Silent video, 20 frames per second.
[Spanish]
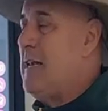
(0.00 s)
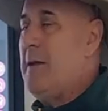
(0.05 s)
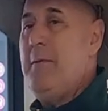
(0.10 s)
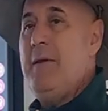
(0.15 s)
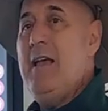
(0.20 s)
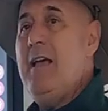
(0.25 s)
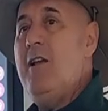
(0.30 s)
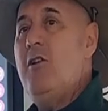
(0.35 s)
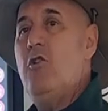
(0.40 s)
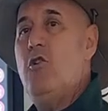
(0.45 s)
y
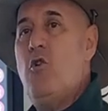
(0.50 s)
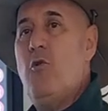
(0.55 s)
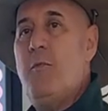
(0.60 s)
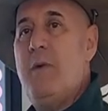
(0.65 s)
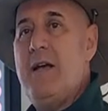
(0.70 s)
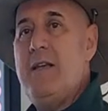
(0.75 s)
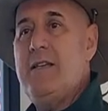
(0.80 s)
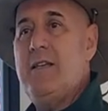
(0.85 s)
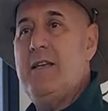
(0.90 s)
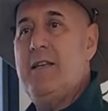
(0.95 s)
se ve
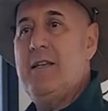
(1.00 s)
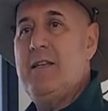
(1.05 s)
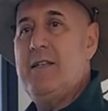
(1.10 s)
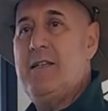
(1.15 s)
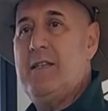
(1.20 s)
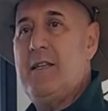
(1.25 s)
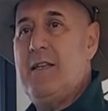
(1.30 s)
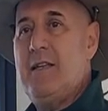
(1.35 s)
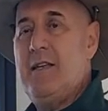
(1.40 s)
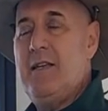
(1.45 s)
algo más en
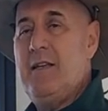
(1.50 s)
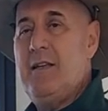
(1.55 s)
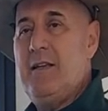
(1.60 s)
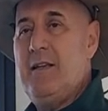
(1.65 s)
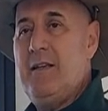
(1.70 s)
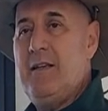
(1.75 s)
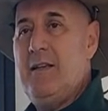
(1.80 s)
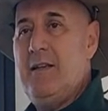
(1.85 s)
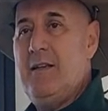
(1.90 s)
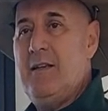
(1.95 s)

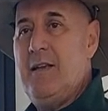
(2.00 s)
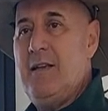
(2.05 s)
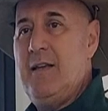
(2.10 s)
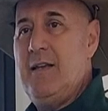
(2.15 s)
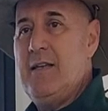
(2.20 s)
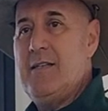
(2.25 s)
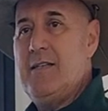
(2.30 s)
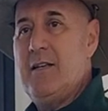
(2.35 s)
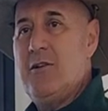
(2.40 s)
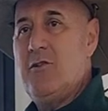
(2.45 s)
este,
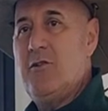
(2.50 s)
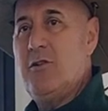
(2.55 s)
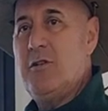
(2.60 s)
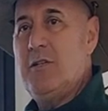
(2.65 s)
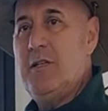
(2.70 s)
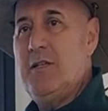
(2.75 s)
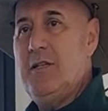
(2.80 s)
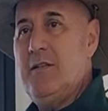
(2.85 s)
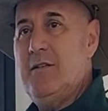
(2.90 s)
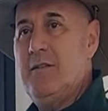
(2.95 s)
en este
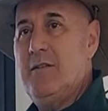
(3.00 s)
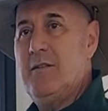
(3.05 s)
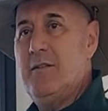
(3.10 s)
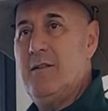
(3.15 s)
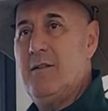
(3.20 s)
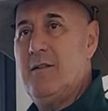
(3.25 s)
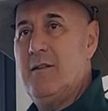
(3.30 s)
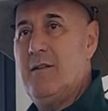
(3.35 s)
corte.